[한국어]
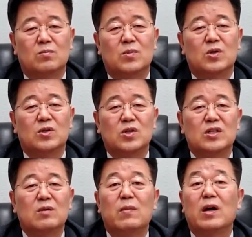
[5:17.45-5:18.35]
뭐 더
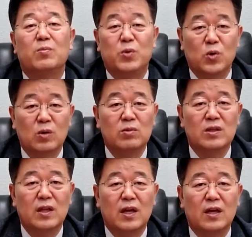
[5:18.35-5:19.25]
이상 말할 필요가
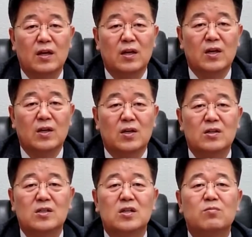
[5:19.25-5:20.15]
없는데
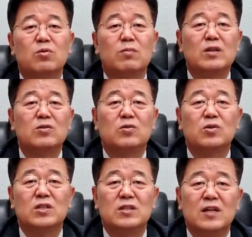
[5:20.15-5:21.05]
근데 성품만
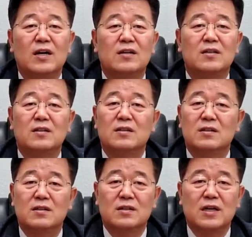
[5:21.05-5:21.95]
좋고 신앙은
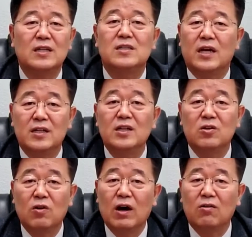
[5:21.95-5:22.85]
갖지
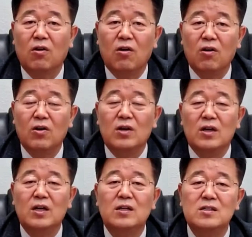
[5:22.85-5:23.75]
않으려고 하고
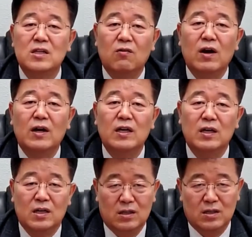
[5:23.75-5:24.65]
이런
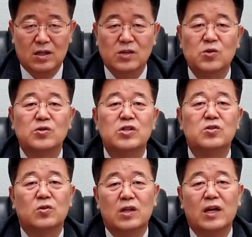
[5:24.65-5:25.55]
상황이 계속
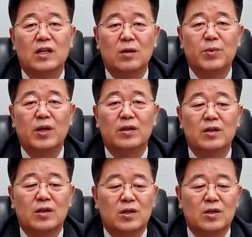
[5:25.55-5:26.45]
지속되게 되면
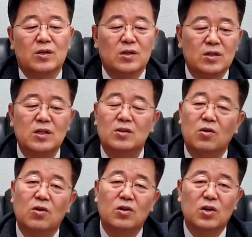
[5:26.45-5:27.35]

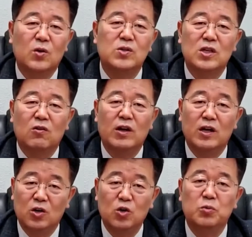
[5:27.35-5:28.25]
그것에도 결혼 생활에
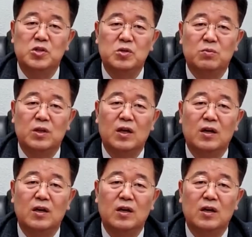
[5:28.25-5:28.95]
어려움이 있습니다.